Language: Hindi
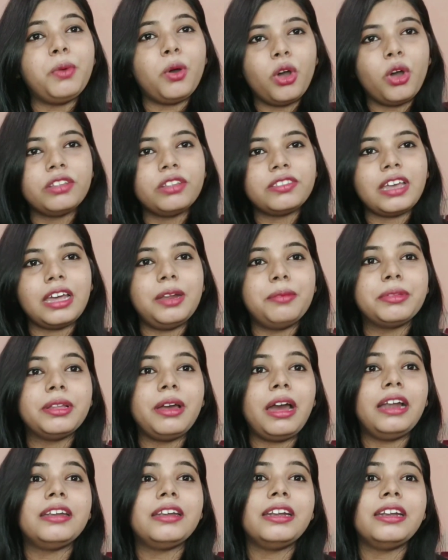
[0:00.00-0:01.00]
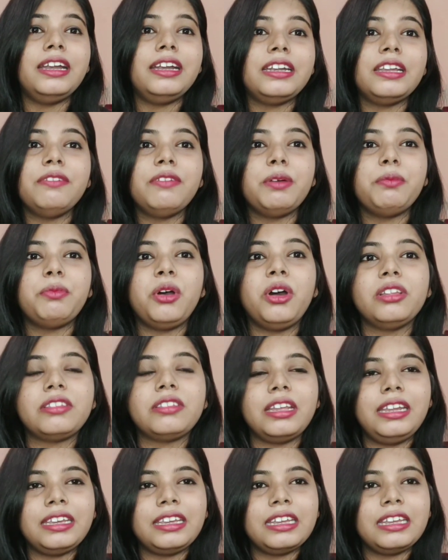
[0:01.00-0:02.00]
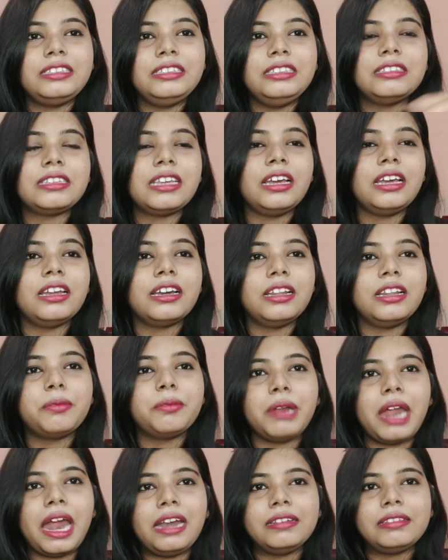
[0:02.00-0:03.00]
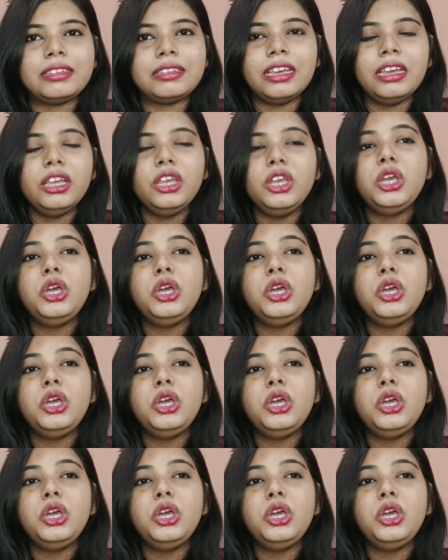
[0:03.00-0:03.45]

बहुत सारे मतलब अल्टरनेटिव है बहुत सारे एक एक चीज़ के अलग अलग ब्रांड्स के